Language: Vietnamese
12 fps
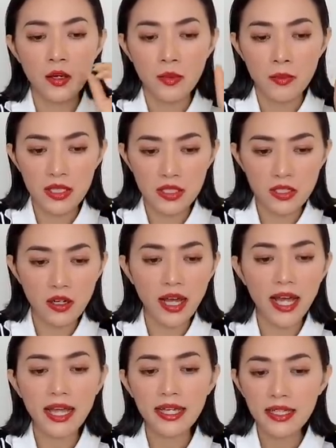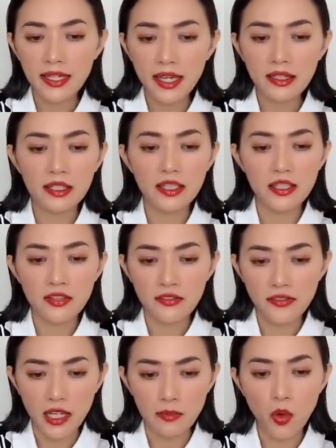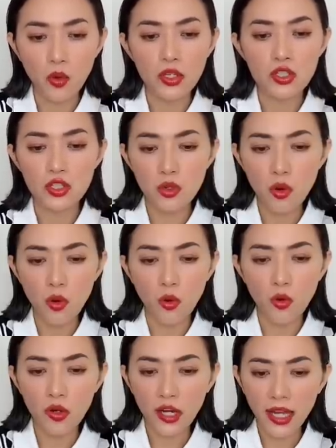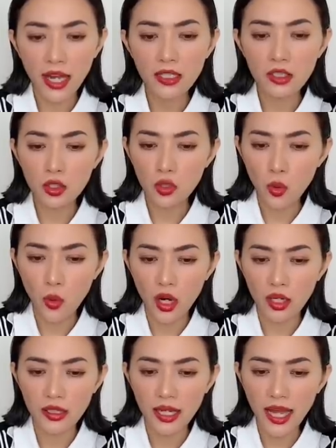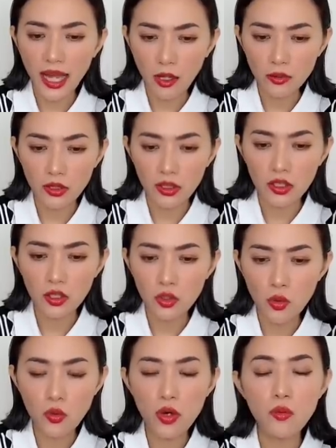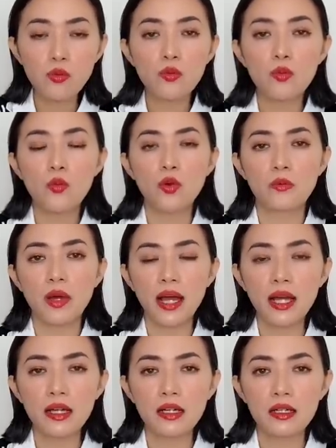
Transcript: mình sợ hãi, ghen tị, phản bội, xấu hổ, khát, thù hận, áo tướng, ngu ngốc, buồn bã.